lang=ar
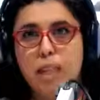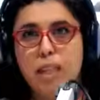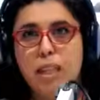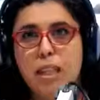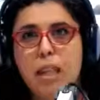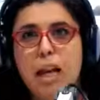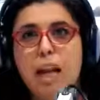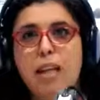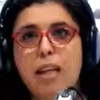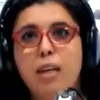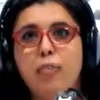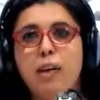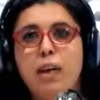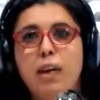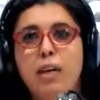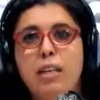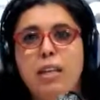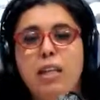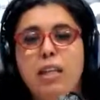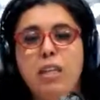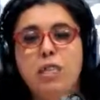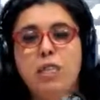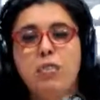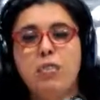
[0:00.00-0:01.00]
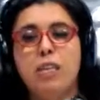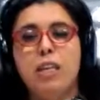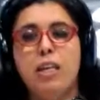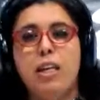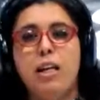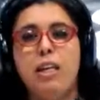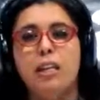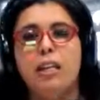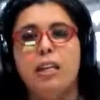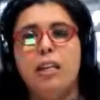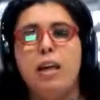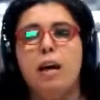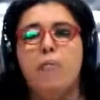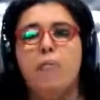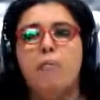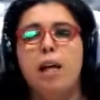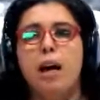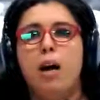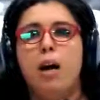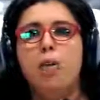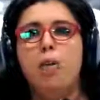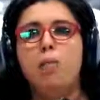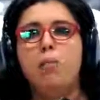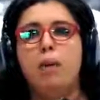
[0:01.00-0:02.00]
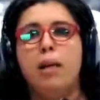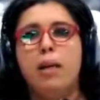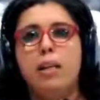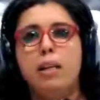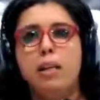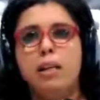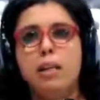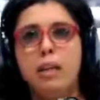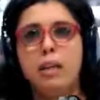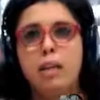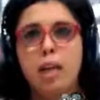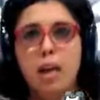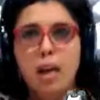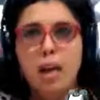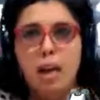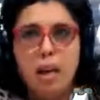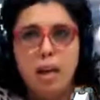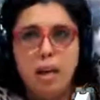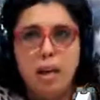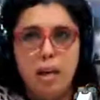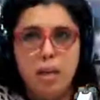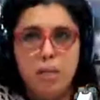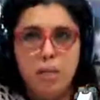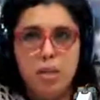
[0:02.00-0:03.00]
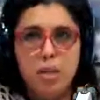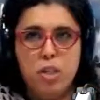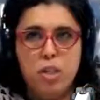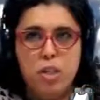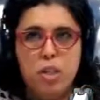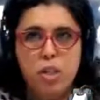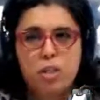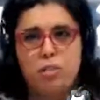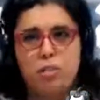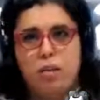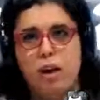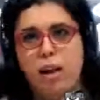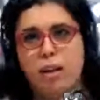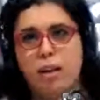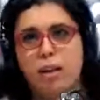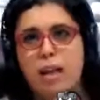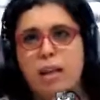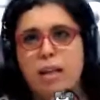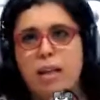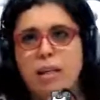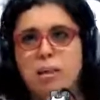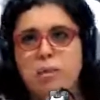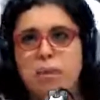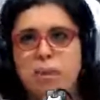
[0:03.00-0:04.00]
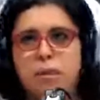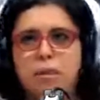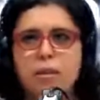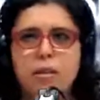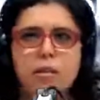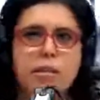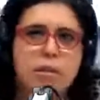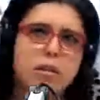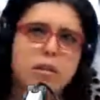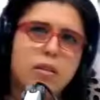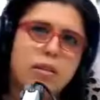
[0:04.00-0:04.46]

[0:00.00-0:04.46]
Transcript: يعني الحريف قداش في نهايه الامر او المريض باش يدفع تقريبا؟